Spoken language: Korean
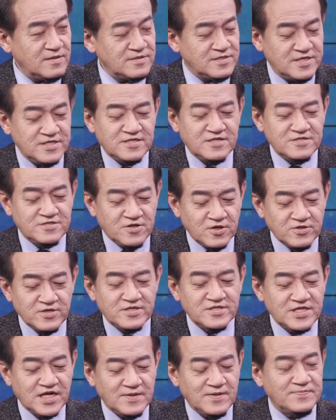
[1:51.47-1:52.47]
짓을
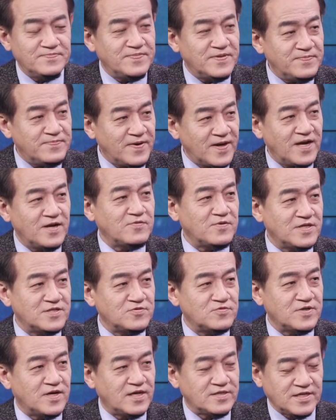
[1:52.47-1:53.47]
저지른 사람을 비판하기
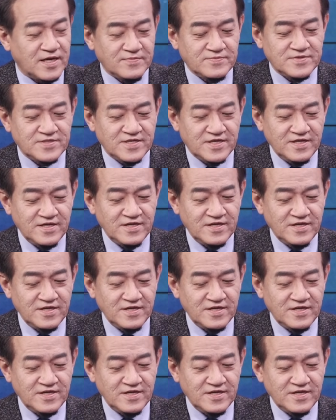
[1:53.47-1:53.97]
위해서 우리가 잠시